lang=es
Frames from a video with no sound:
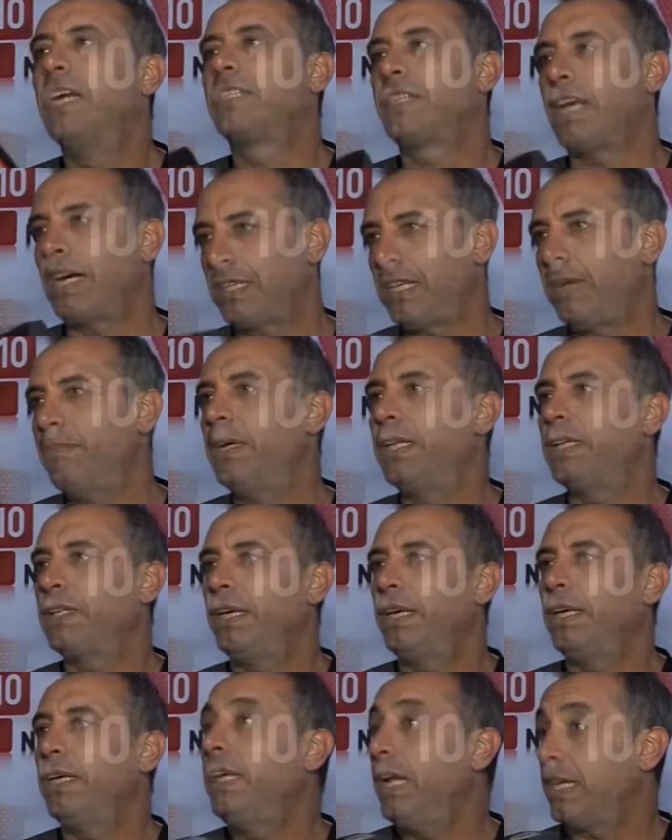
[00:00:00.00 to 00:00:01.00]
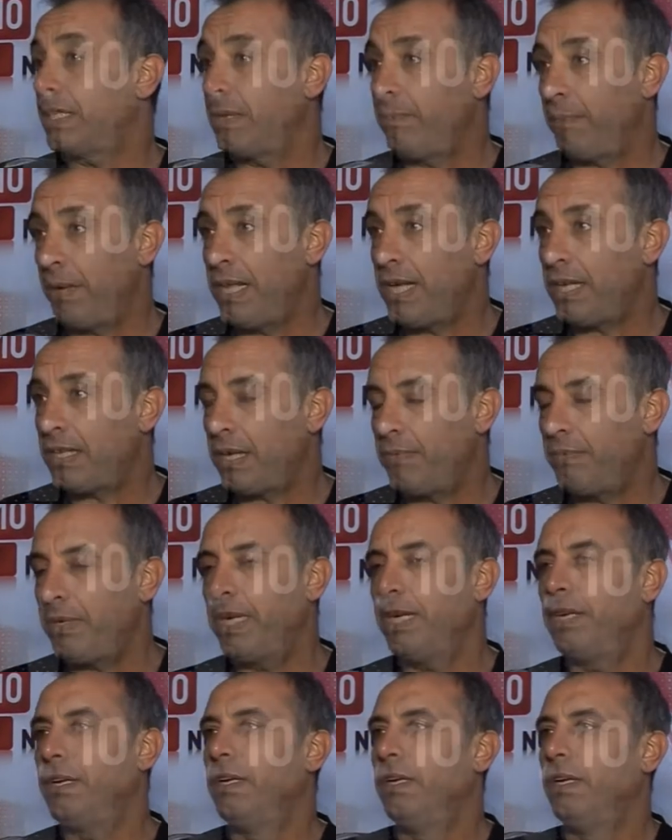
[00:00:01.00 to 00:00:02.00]
Exactamente, y las empanadas
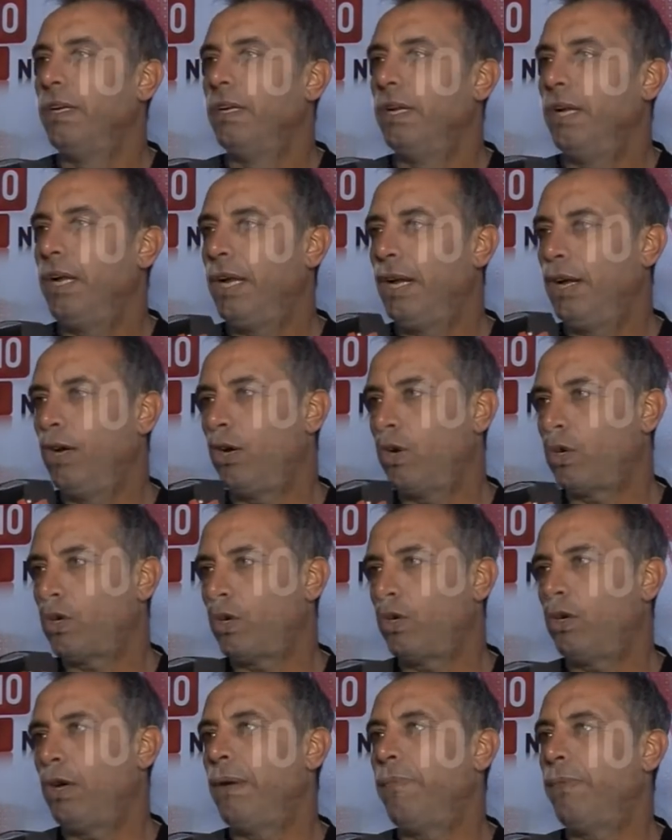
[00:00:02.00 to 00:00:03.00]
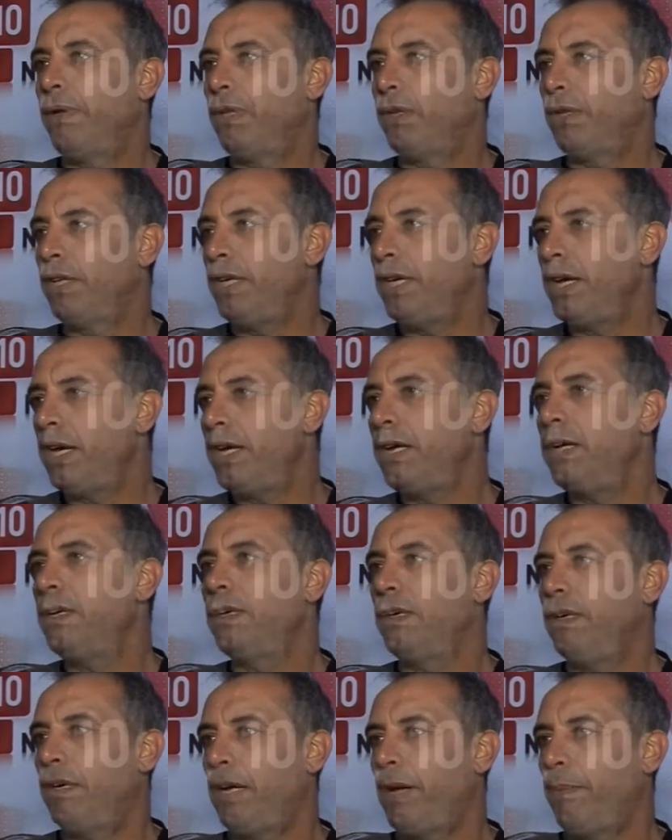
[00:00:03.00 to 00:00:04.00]
también. El locro al mediodía
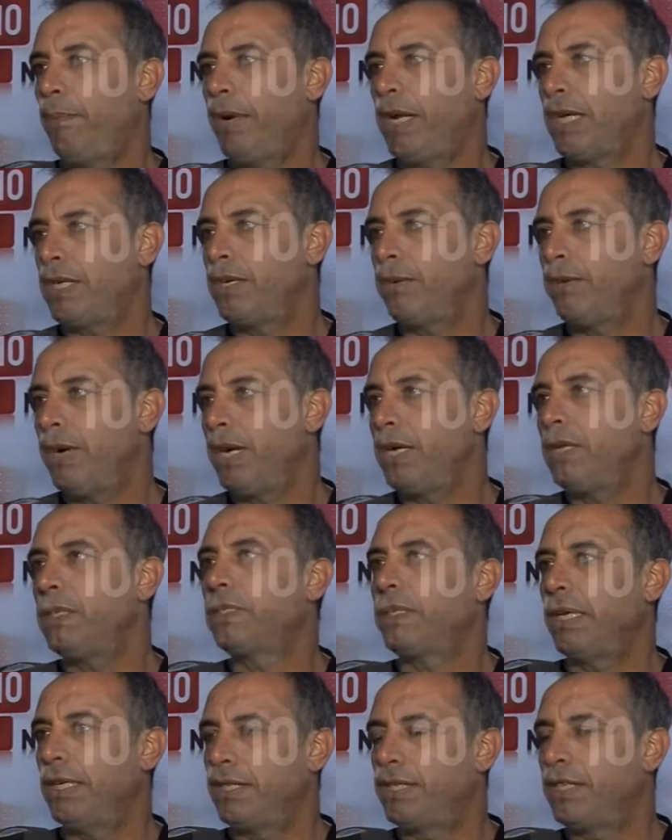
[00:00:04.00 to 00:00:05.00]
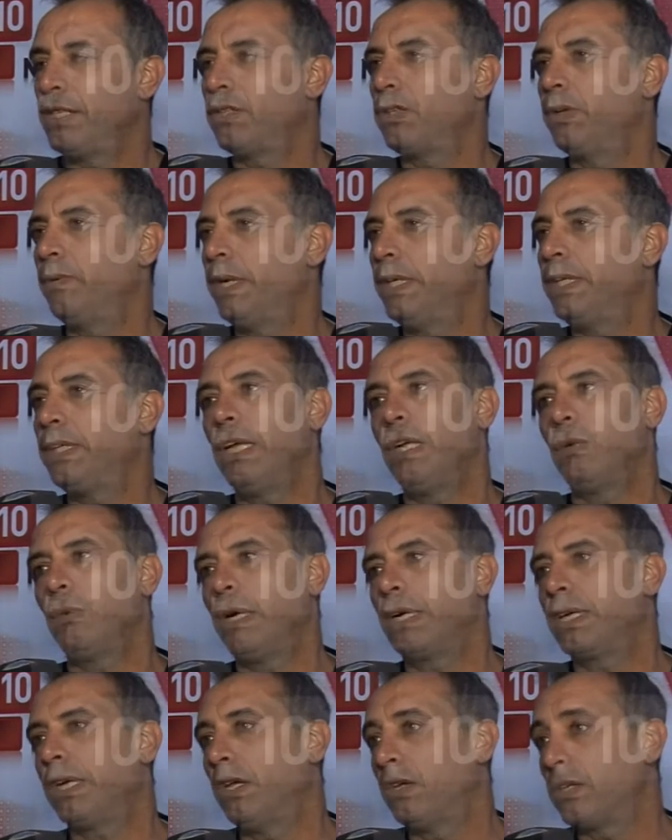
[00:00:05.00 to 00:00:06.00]
es para llevar, sale 120, al
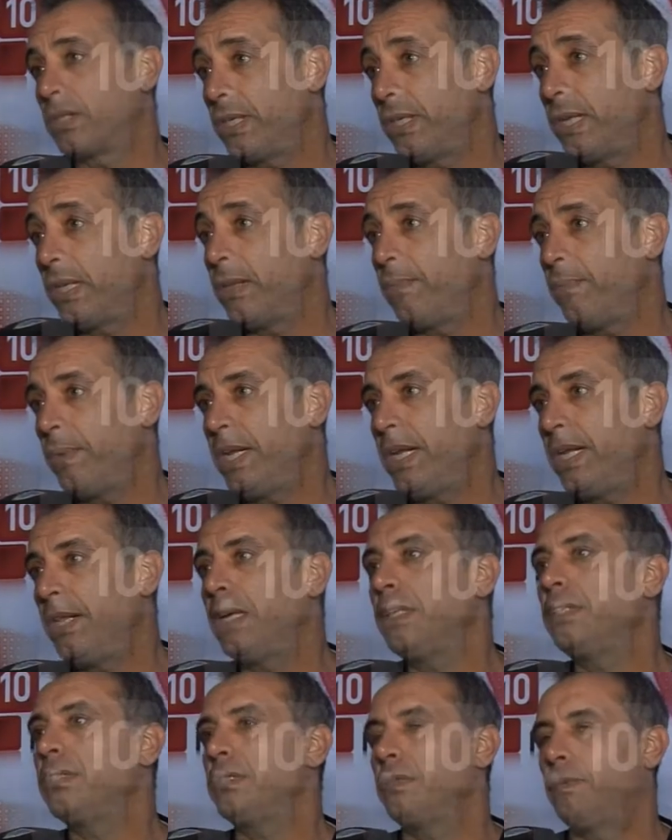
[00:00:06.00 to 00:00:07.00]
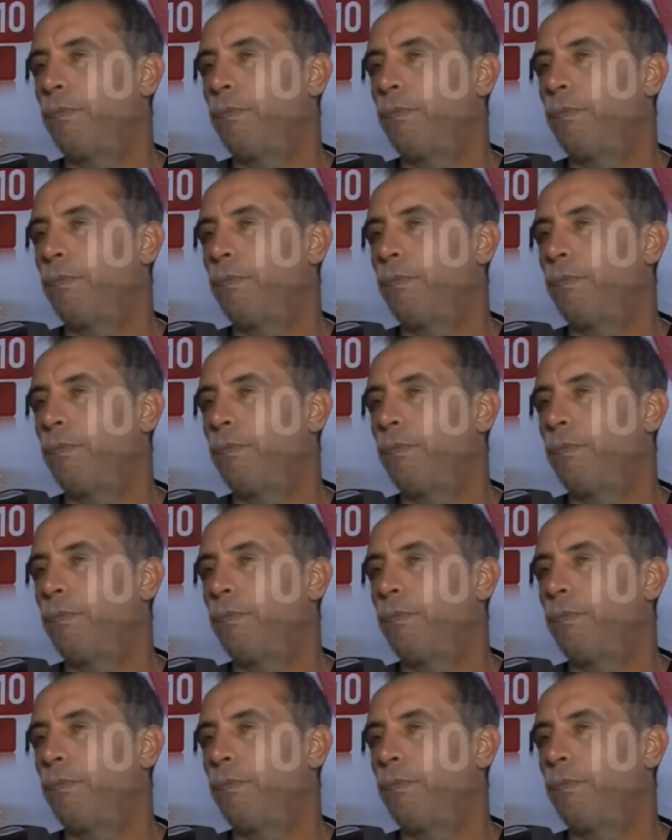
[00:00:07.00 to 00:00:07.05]
igual que la docena de empanadas.